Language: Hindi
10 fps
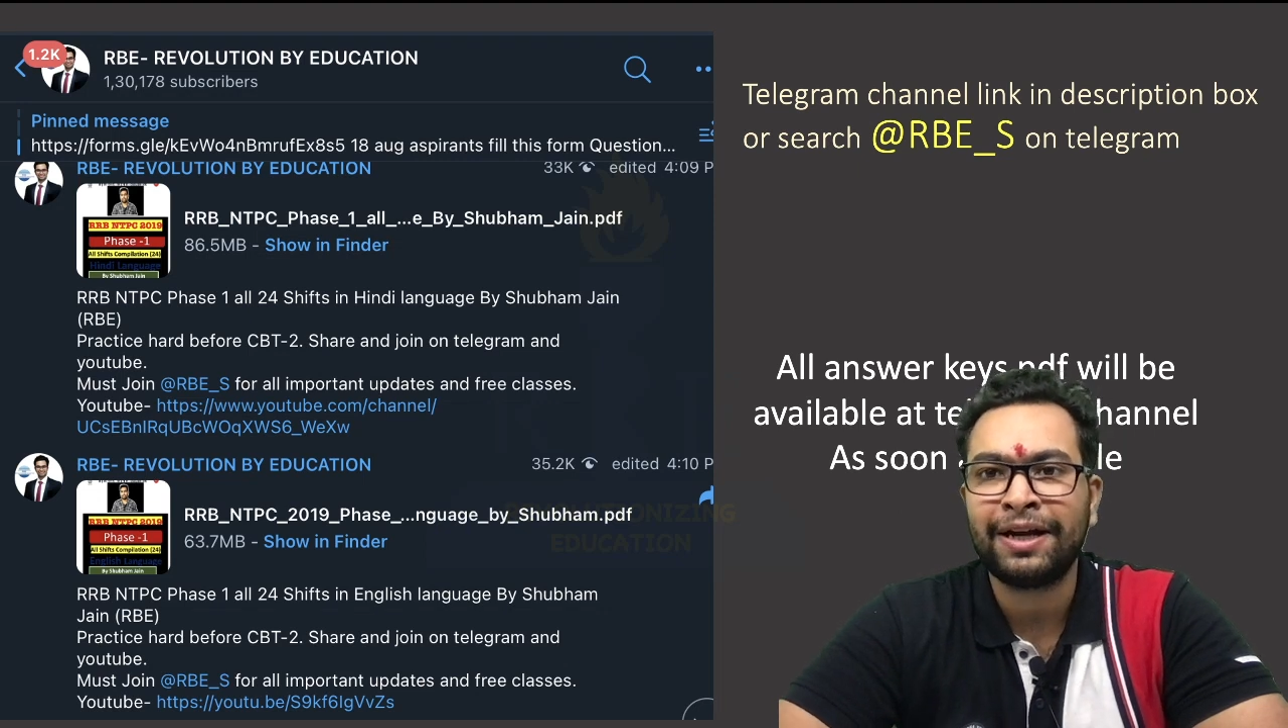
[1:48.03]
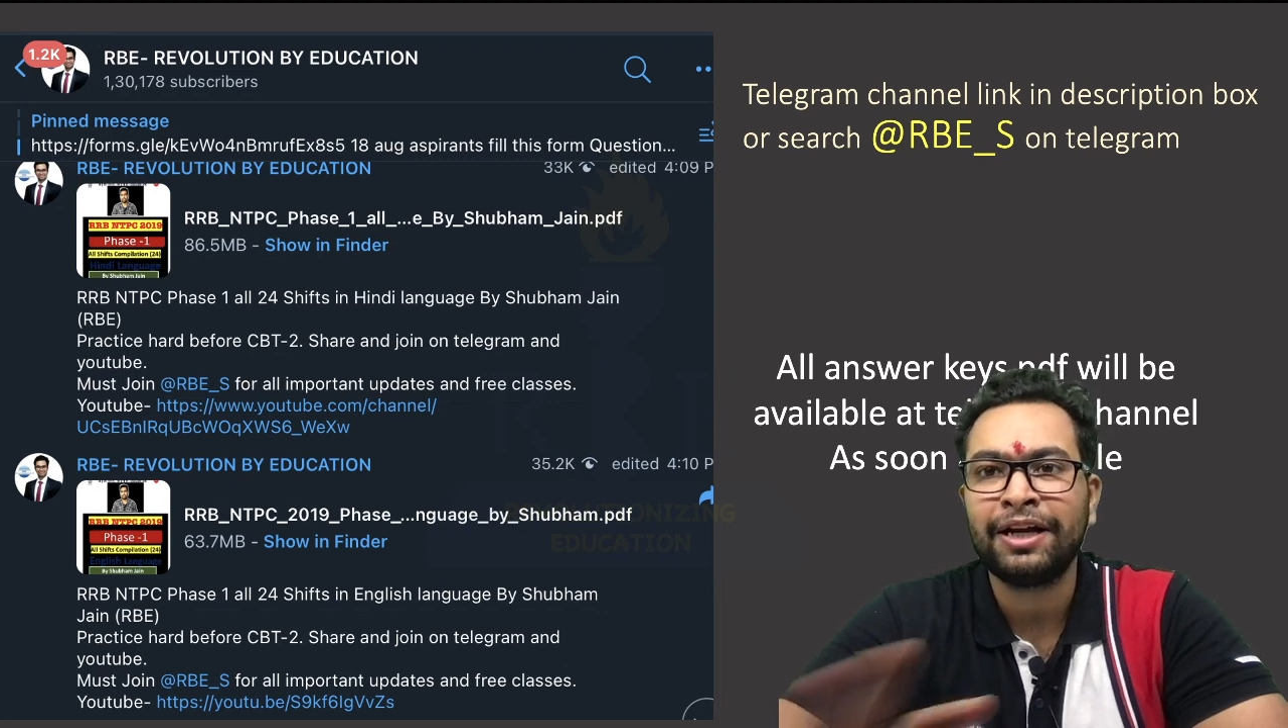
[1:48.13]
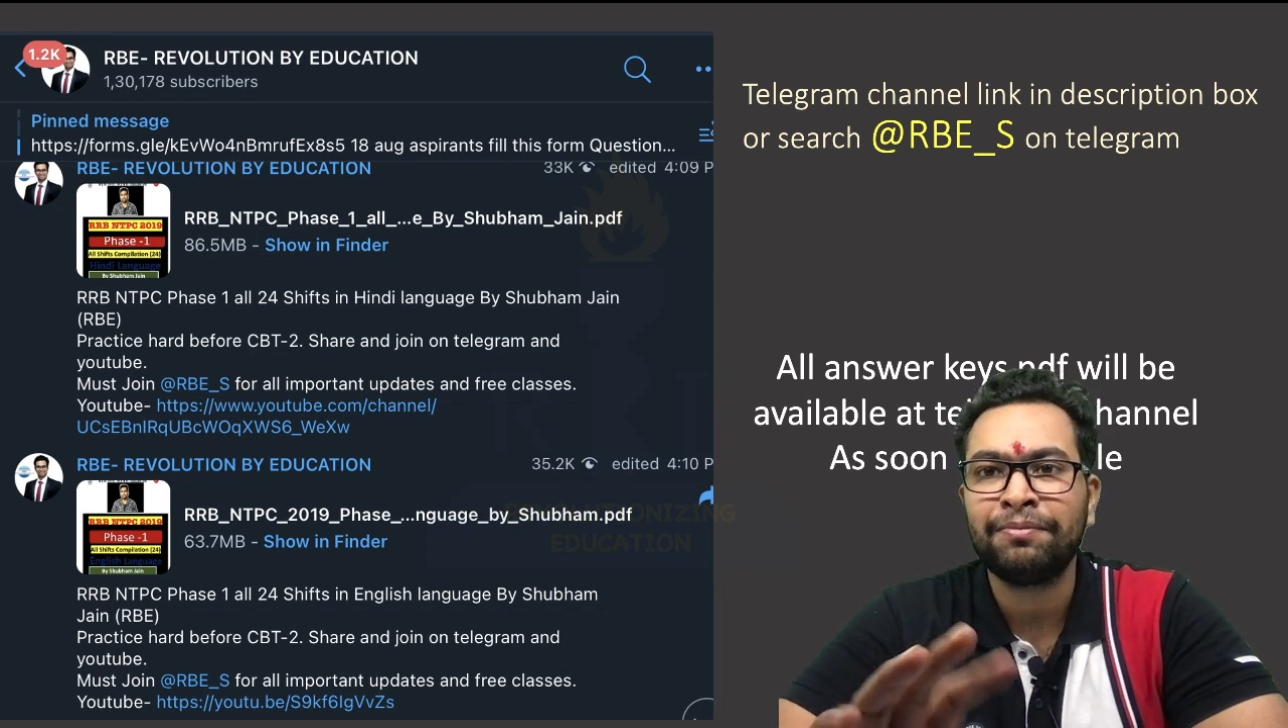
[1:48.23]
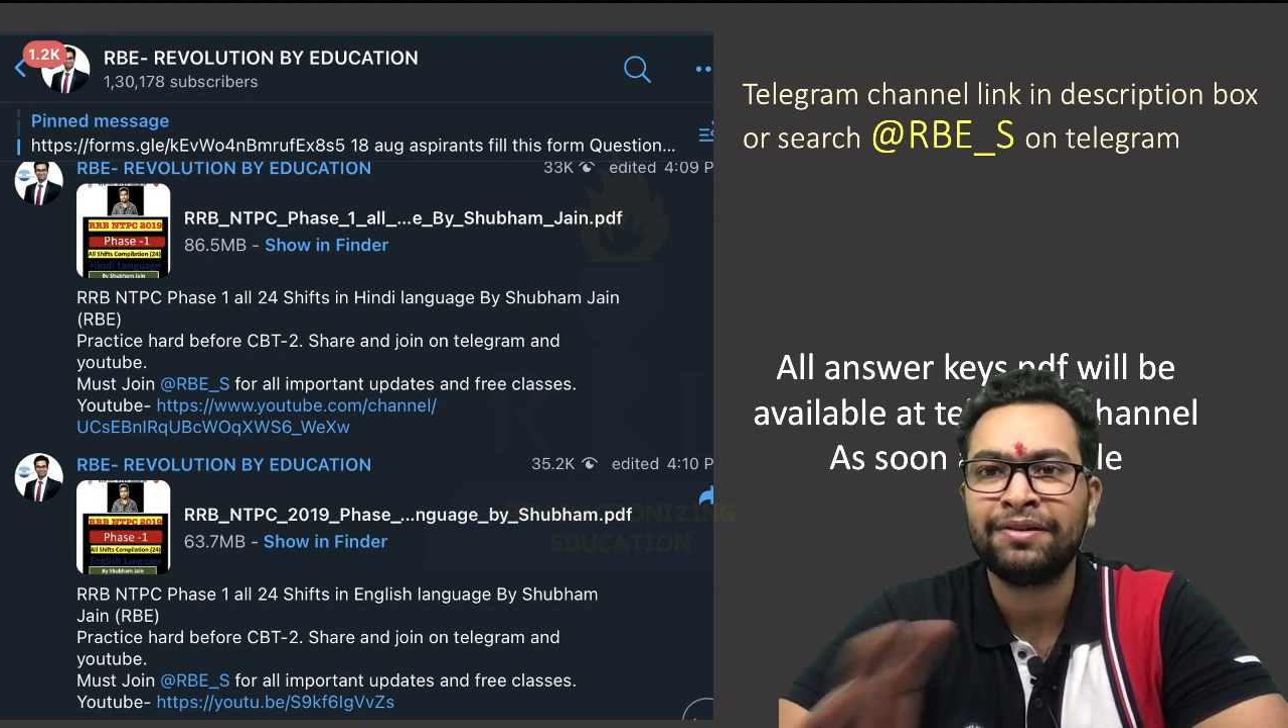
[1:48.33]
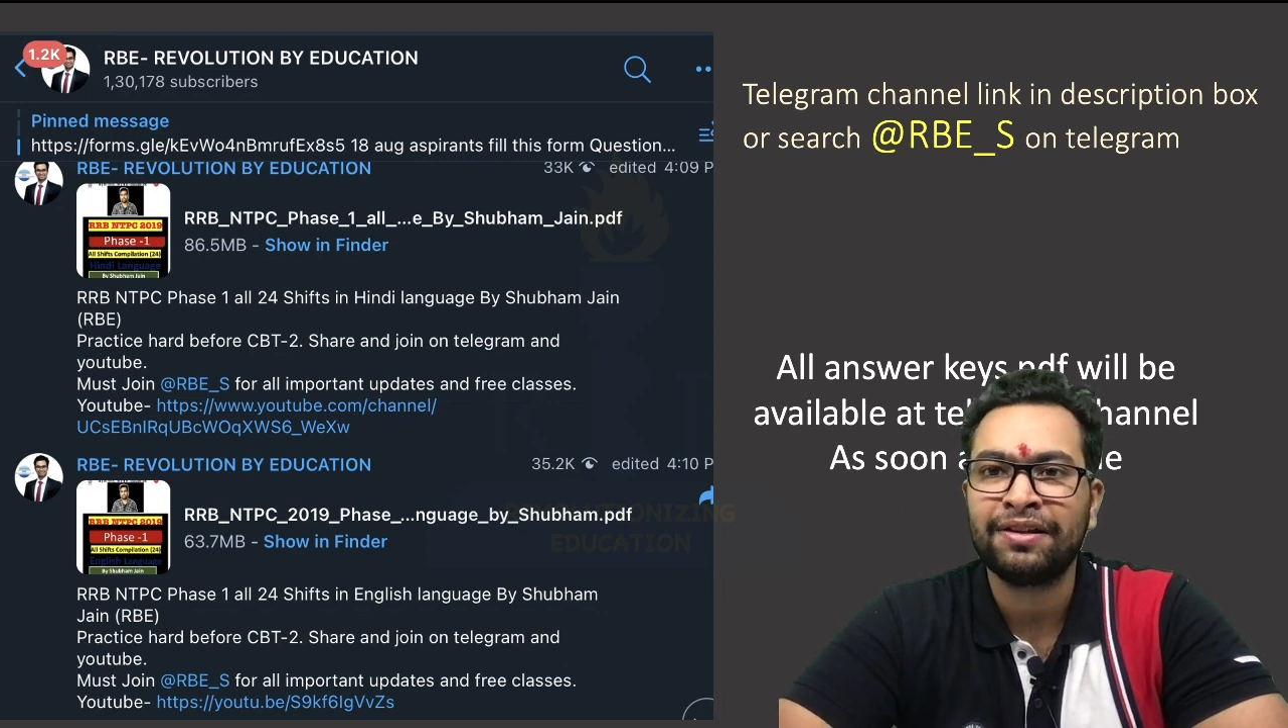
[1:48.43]

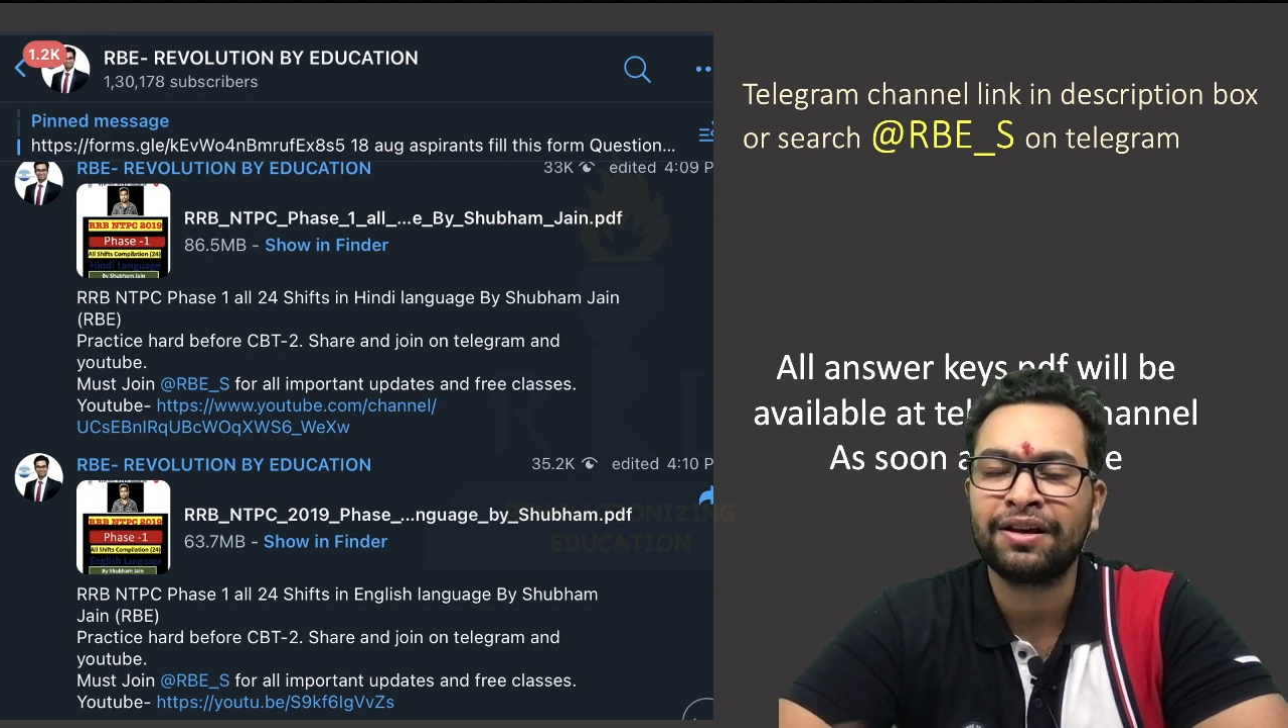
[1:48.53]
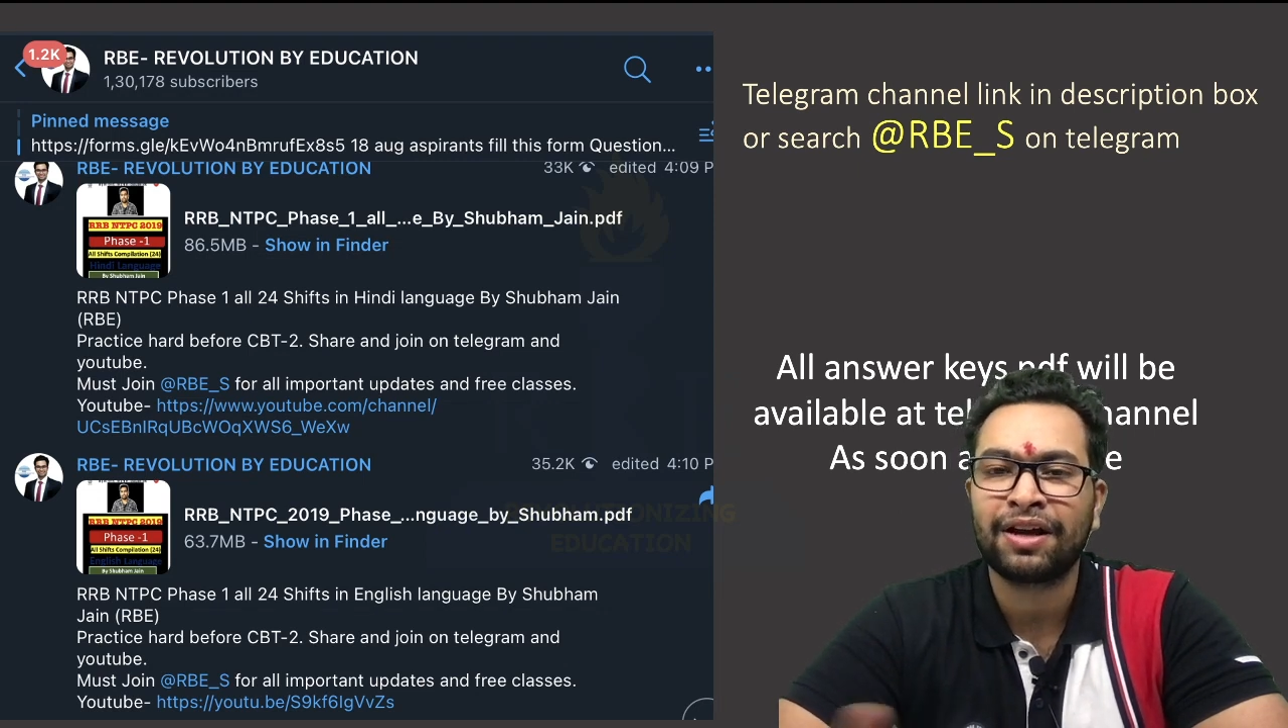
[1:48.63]
एनटीपीसी की